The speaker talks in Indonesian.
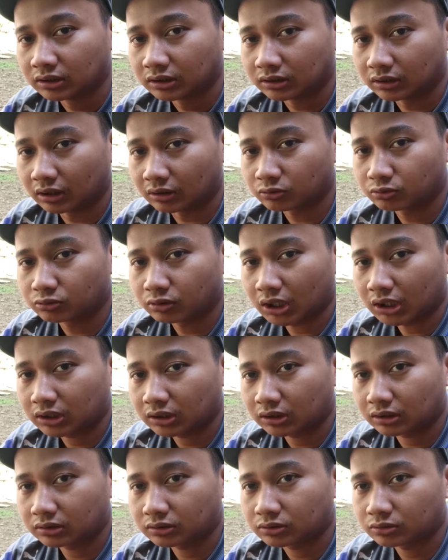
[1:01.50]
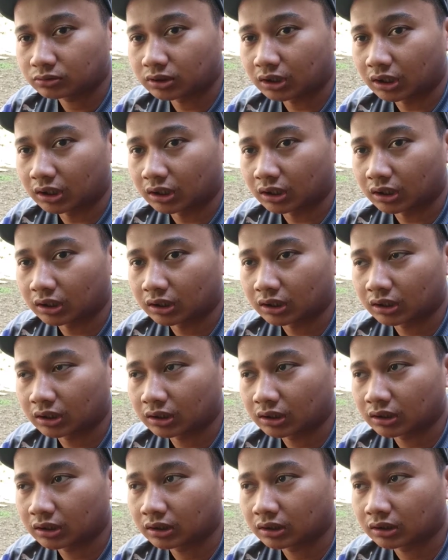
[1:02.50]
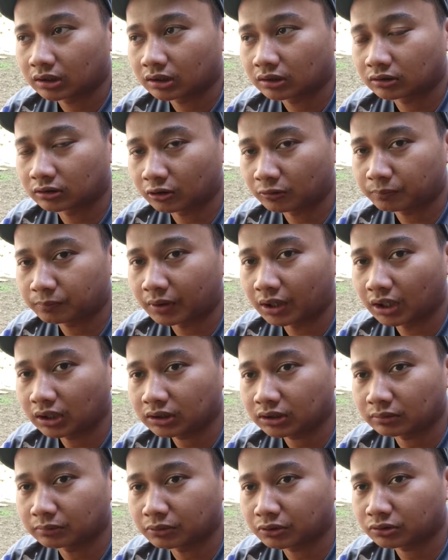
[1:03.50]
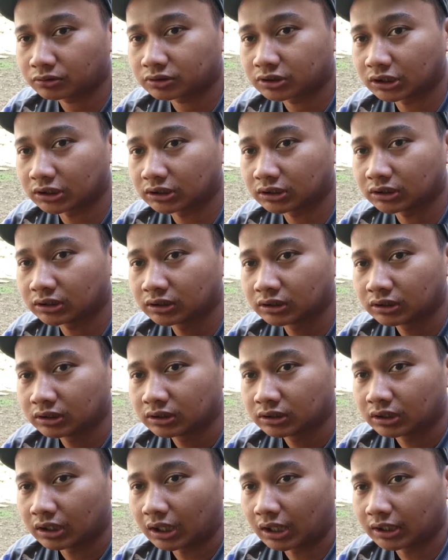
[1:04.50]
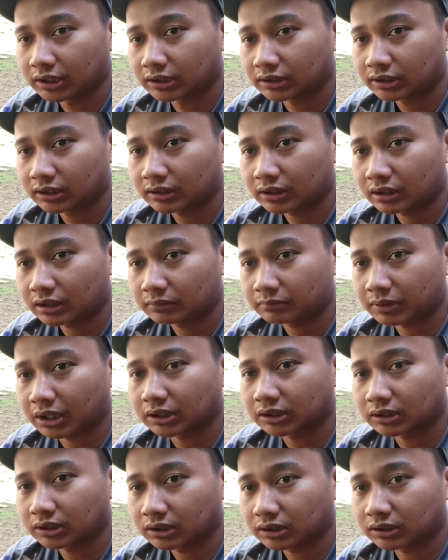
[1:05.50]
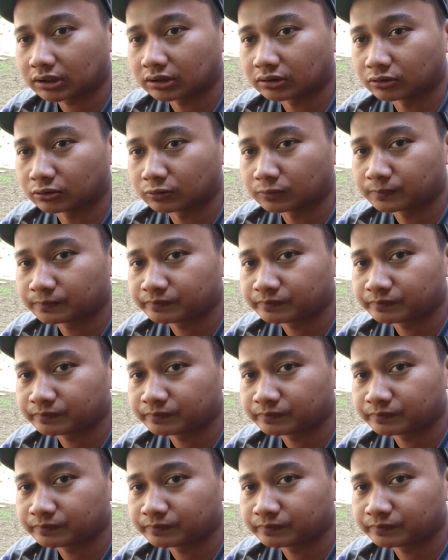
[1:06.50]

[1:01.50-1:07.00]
nggak kuat sudah drop banget ya bro jadi akhirnya mati gitu